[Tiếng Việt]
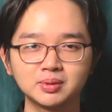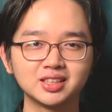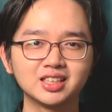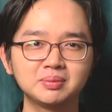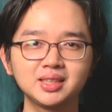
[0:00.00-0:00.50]

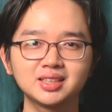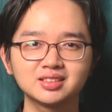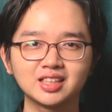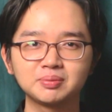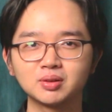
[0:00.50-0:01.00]
người đã biết,
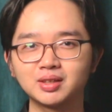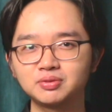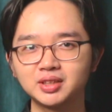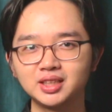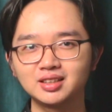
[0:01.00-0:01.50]

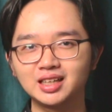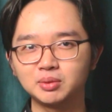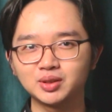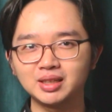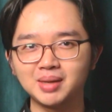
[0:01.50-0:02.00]
typography nó là
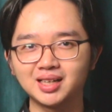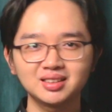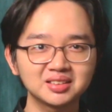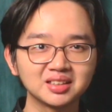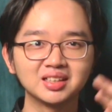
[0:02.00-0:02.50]
một cái mảng
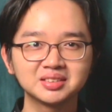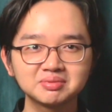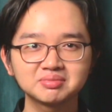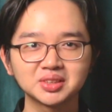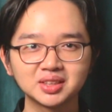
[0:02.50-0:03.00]
rất là
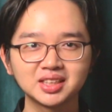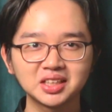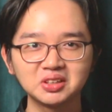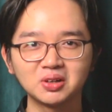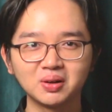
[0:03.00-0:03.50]
lớn của thiết
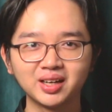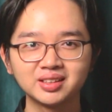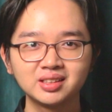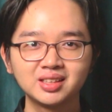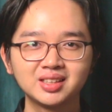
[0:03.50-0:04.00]
kế đồ
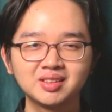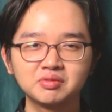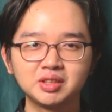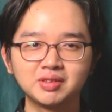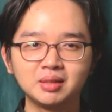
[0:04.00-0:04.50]
họa
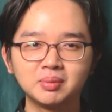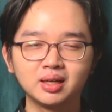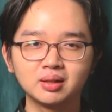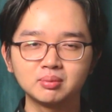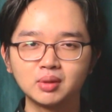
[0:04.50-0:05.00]
Vì vậy
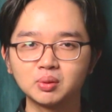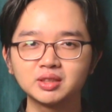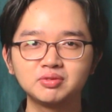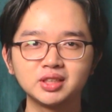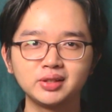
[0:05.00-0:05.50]
mà một
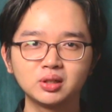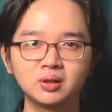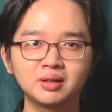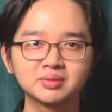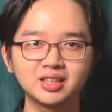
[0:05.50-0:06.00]
cái
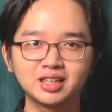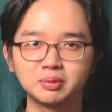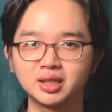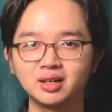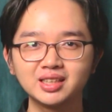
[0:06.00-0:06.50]
video không thể nào
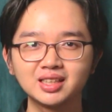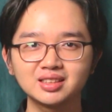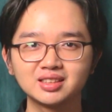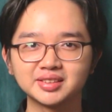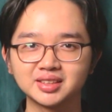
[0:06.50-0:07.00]
mà nói
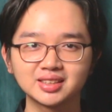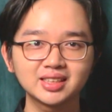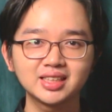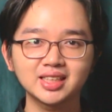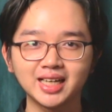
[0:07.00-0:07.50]
hết được những cái
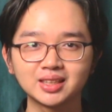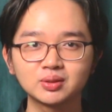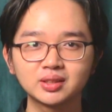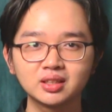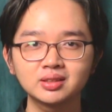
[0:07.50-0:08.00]
khía cạnh
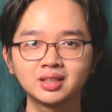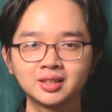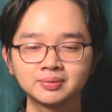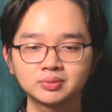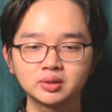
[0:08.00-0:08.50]
của nó
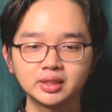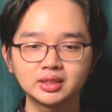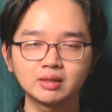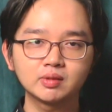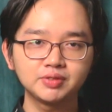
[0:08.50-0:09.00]
Tuy nhiên
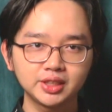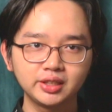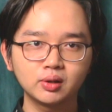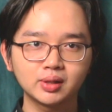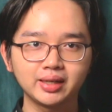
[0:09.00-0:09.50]
trong cái
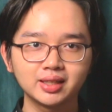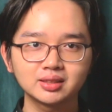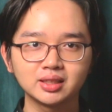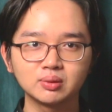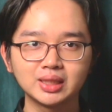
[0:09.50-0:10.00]
video này
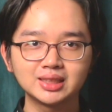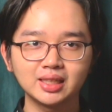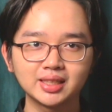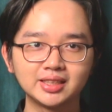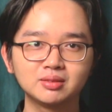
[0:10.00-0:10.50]
thì Huy sẽ
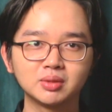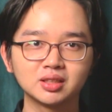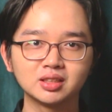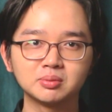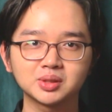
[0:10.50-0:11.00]
chỉ cho mọi
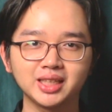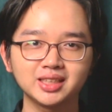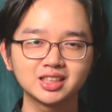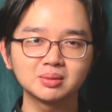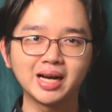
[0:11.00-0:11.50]
người một cái
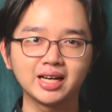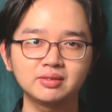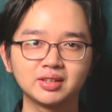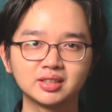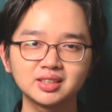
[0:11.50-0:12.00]
cơ bản
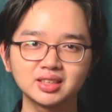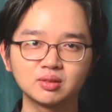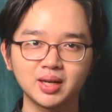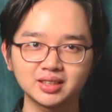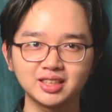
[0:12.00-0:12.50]
và rất là
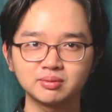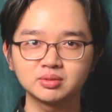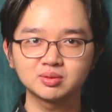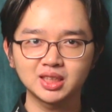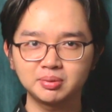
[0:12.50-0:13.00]
quan trọng
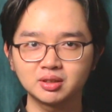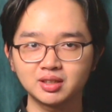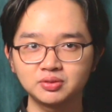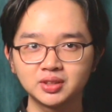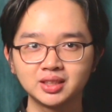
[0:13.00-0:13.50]
trong
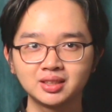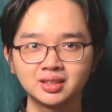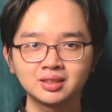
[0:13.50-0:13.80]
typography